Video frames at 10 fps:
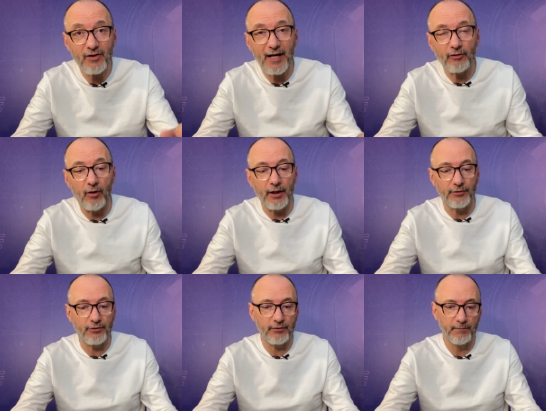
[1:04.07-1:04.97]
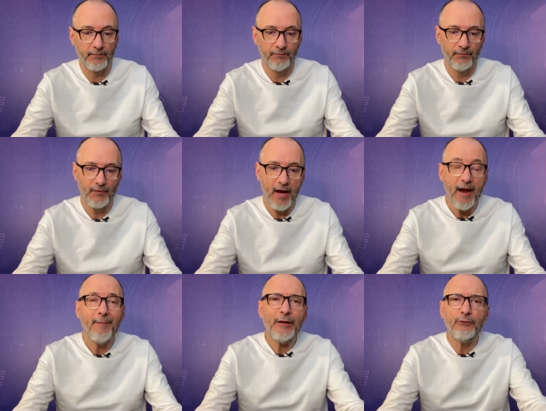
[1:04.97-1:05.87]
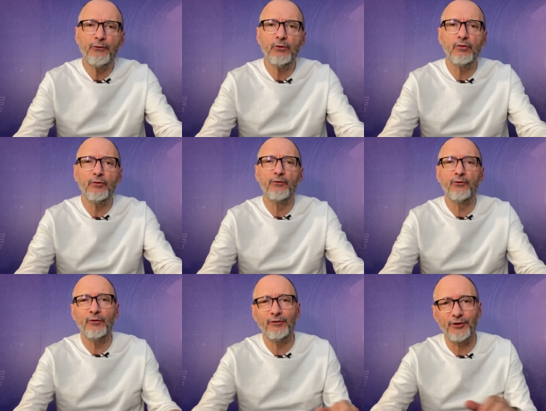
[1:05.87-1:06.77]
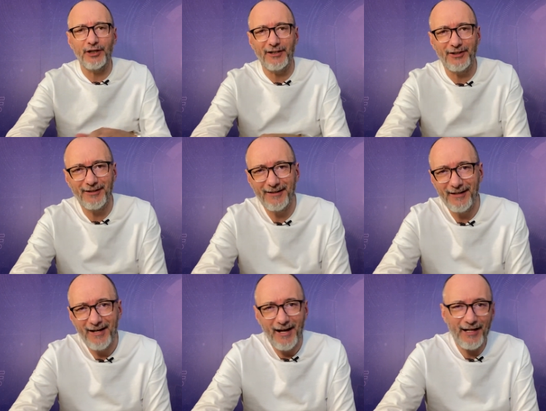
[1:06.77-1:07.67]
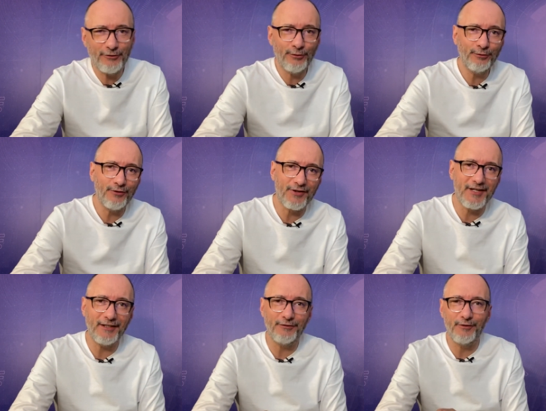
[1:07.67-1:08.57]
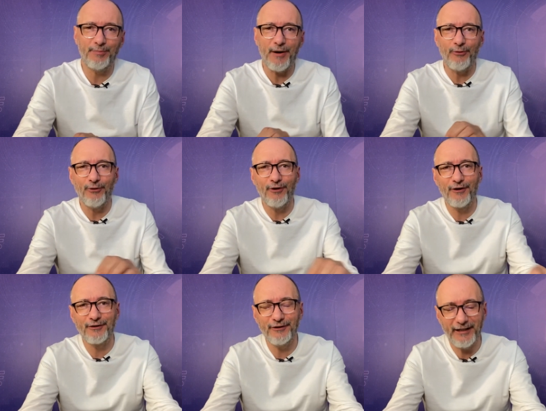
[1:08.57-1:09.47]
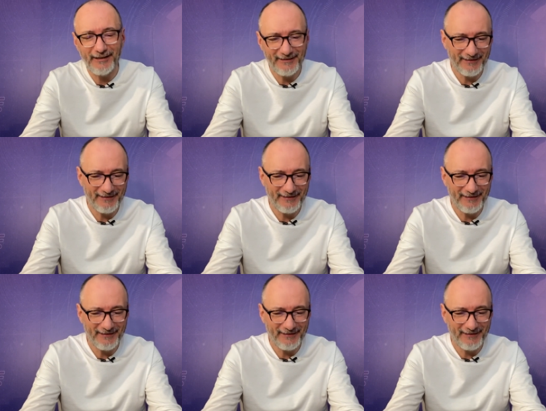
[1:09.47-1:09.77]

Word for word: católicos. Mas no fundo, no fundo, gente, é tudo santo do pau oco, né?